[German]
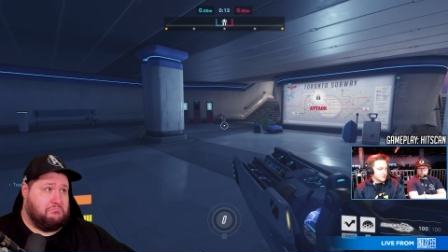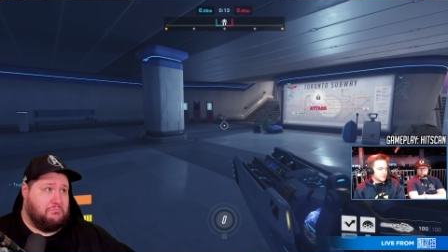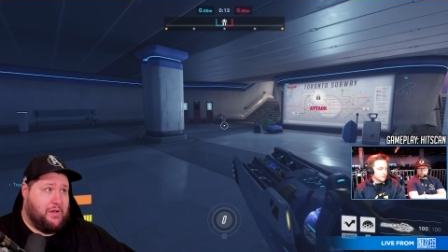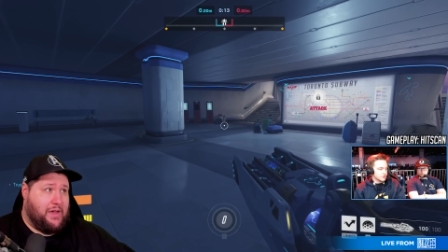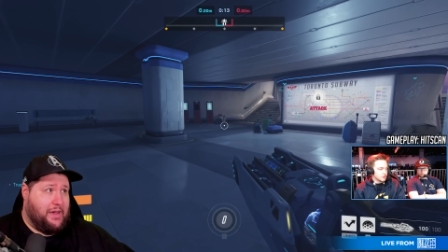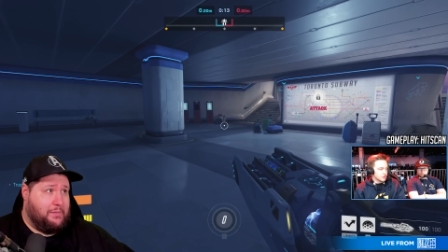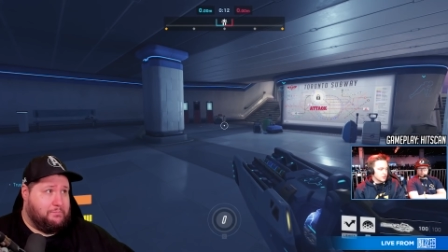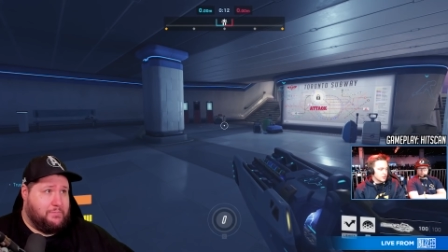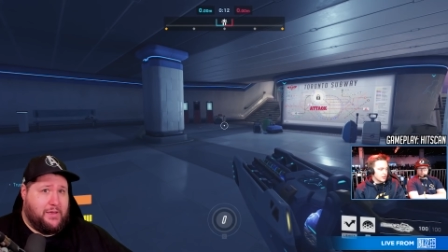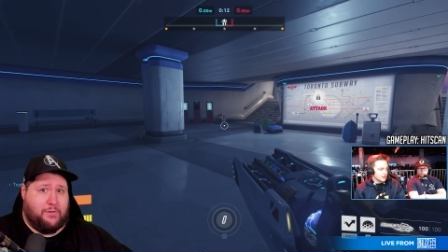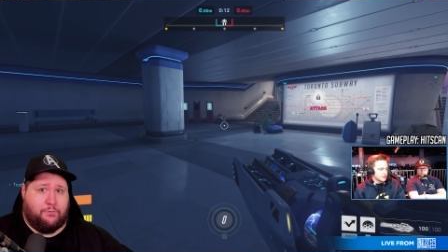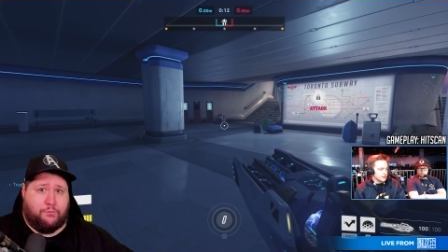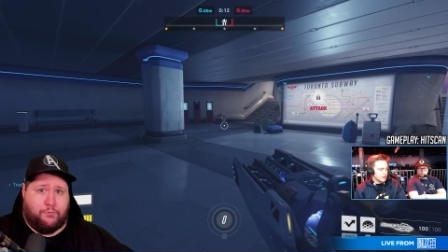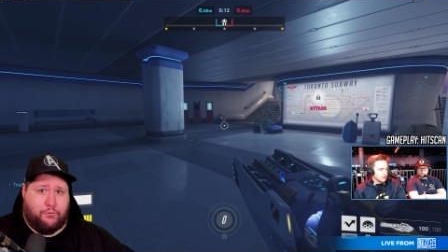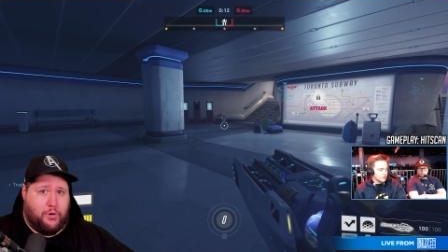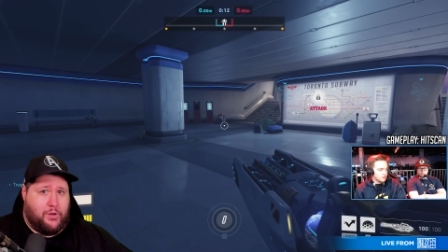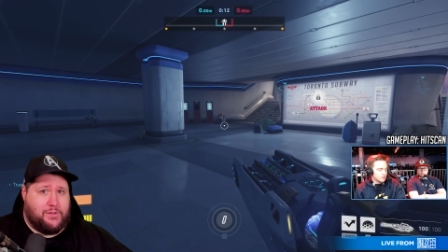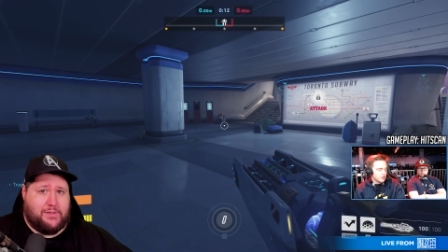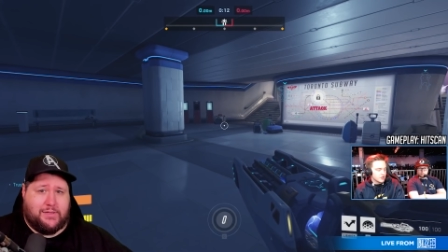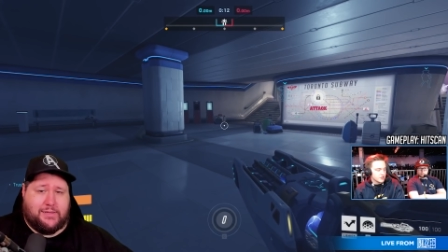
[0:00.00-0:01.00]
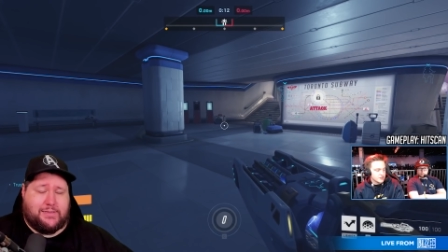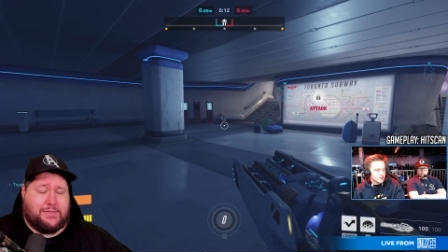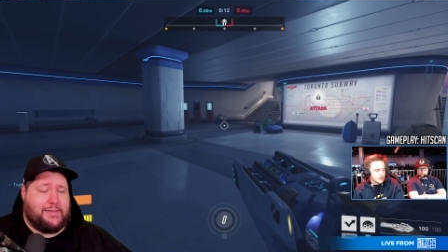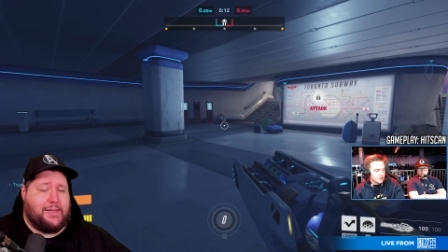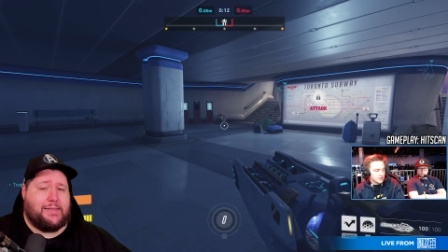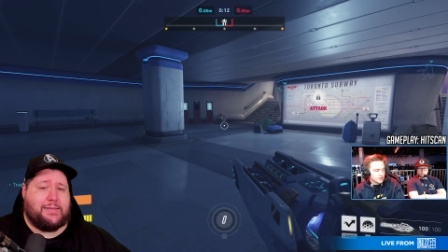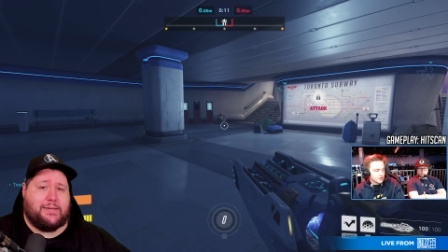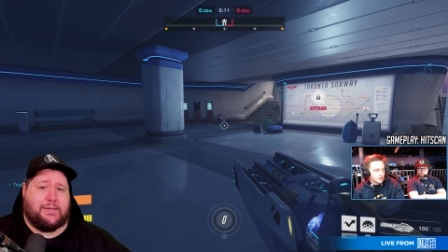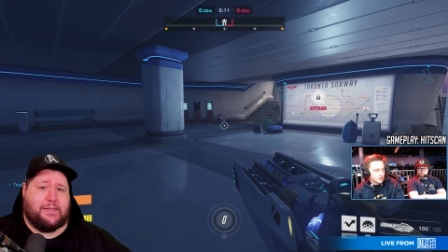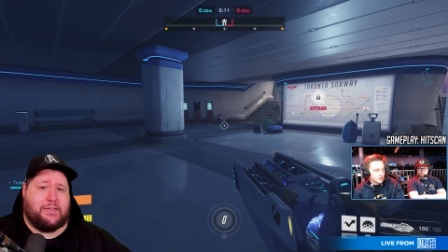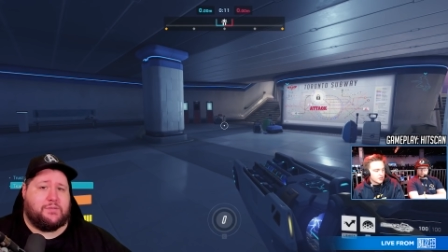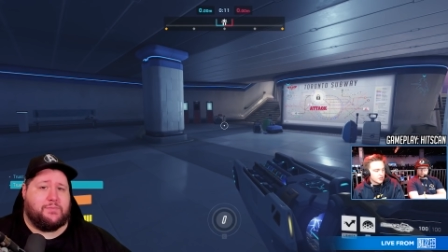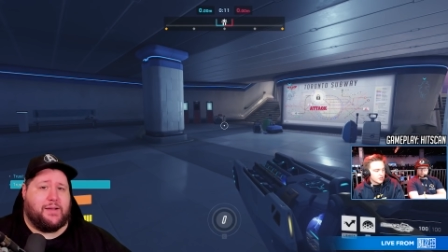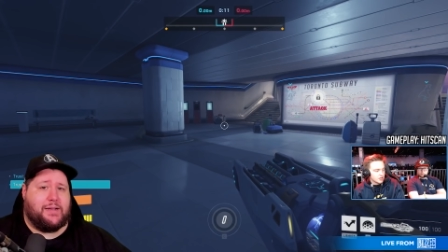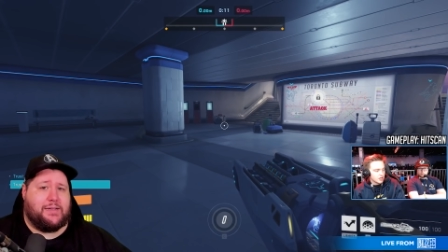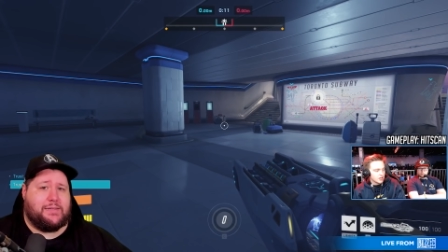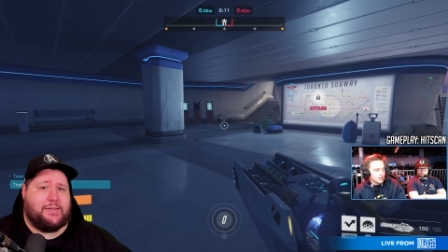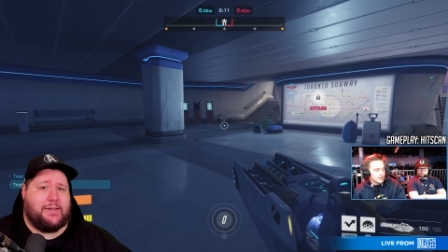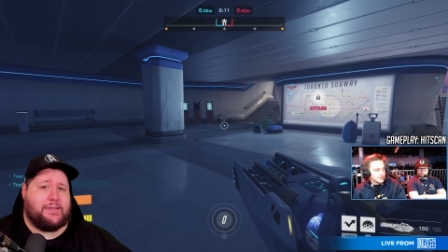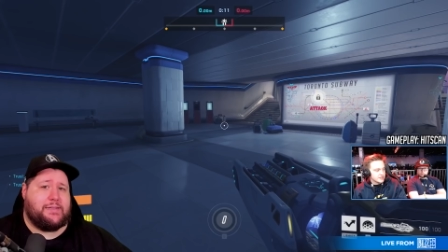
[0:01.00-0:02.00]
up front and center, dass
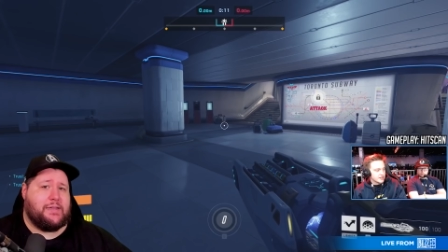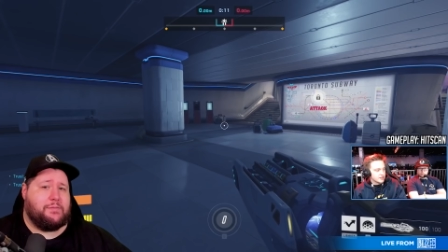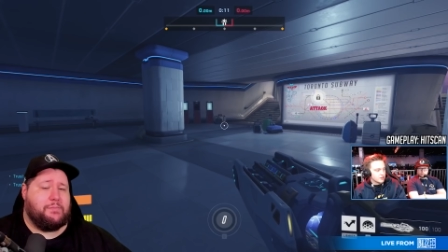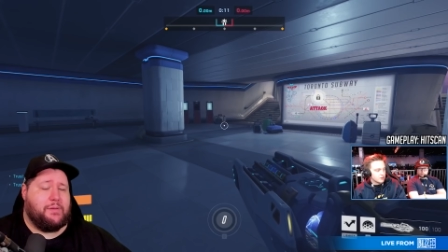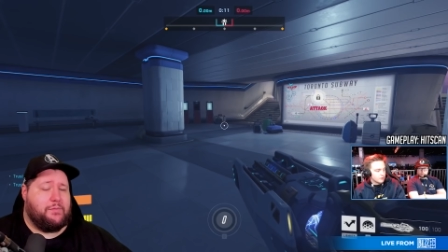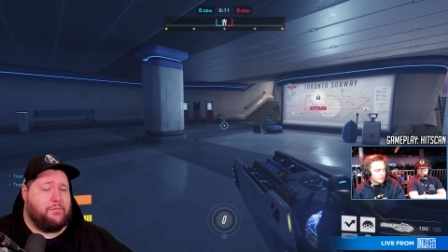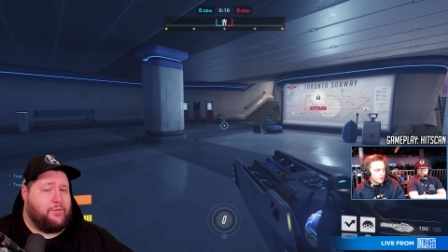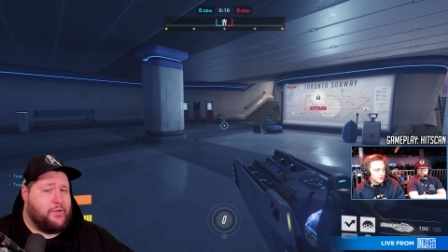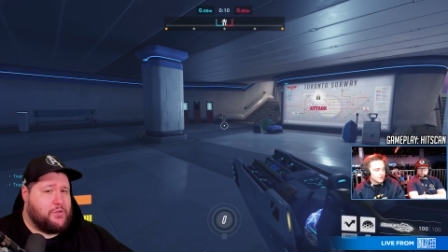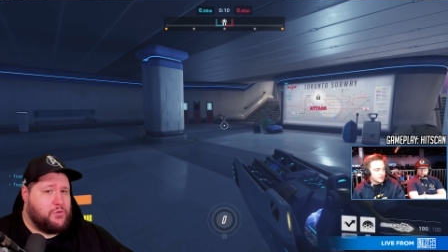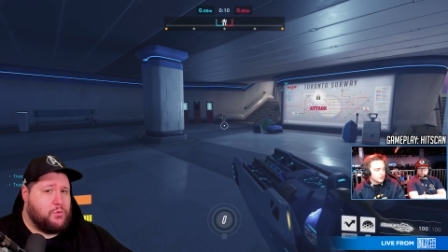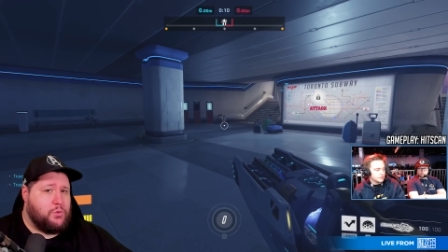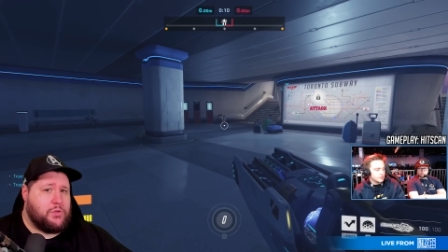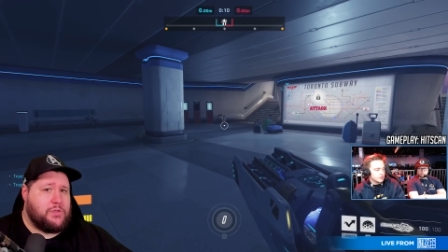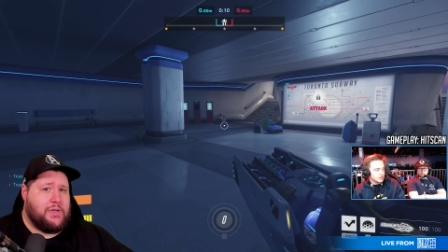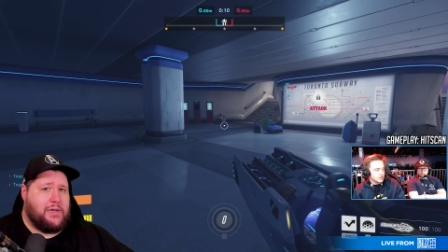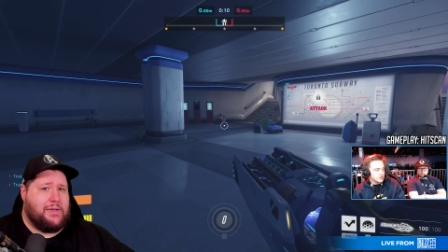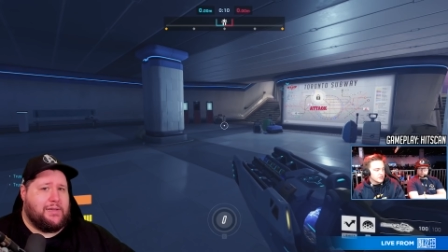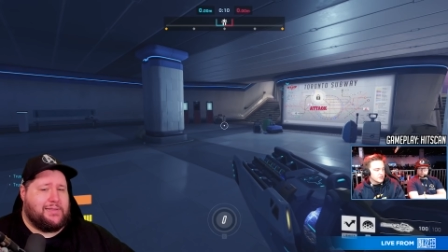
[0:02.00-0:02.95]
man gesagt hat, man versucht,